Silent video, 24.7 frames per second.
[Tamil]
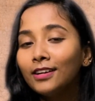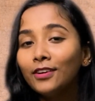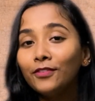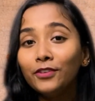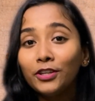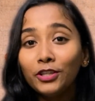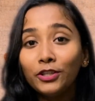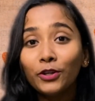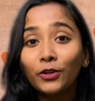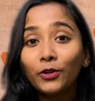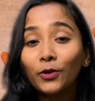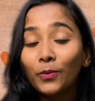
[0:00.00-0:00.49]

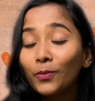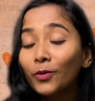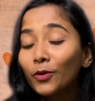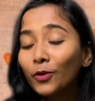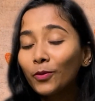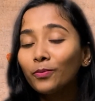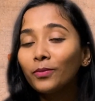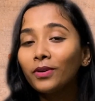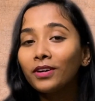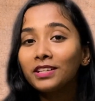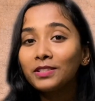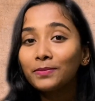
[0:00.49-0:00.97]
வீடியோ ரொம்ப
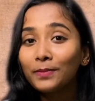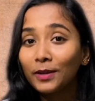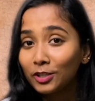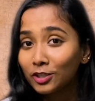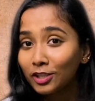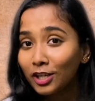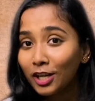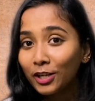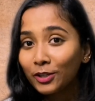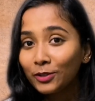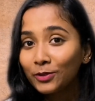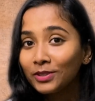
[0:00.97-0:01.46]
ரொம்ப
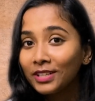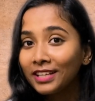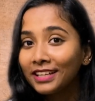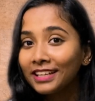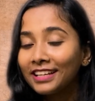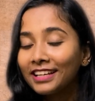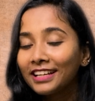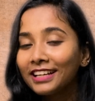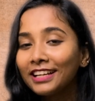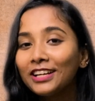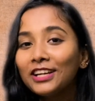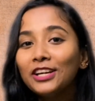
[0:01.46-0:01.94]
ஸ்பெஷலாக இருக்கும்னு
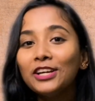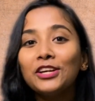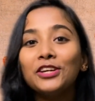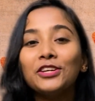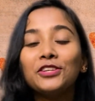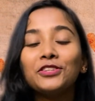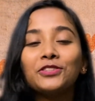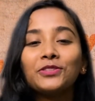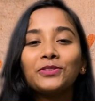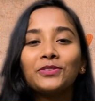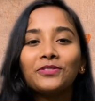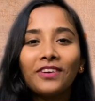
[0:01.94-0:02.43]
நினைக்கிறேன்
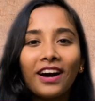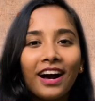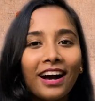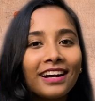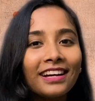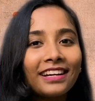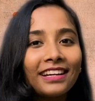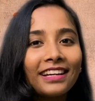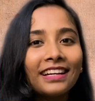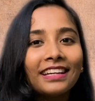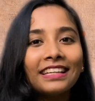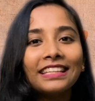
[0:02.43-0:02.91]
ஸோ
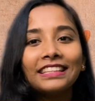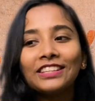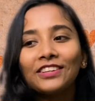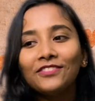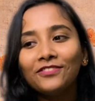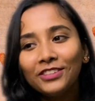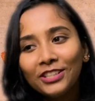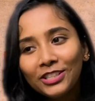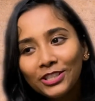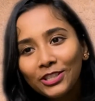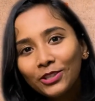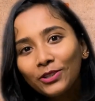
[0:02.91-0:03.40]
வாங்க இந்த
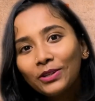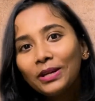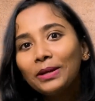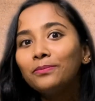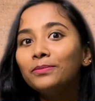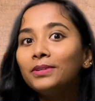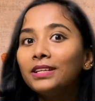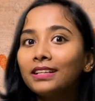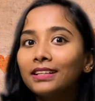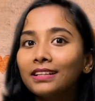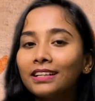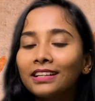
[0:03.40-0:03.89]
வீடியோ
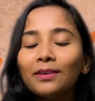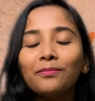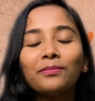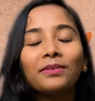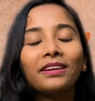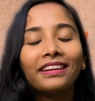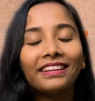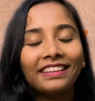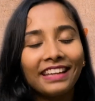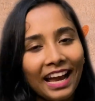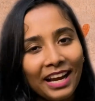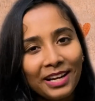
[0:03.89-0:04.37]
எப்படி இருக்குன்னு நம்ம
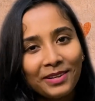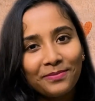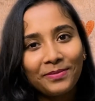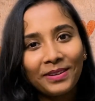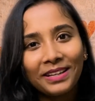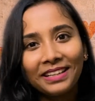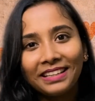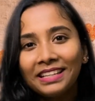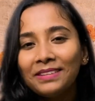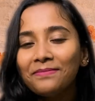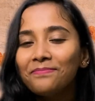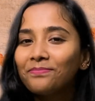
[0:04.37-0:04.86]
ரியாக்ட்
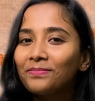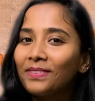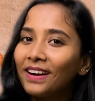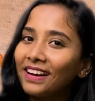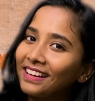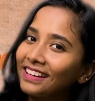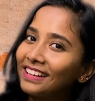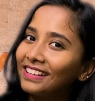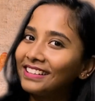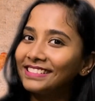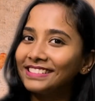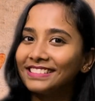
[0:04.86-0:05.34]
பண்ணி
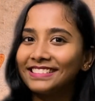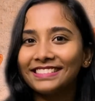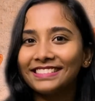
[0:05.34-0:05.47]
பார்க்கலாம்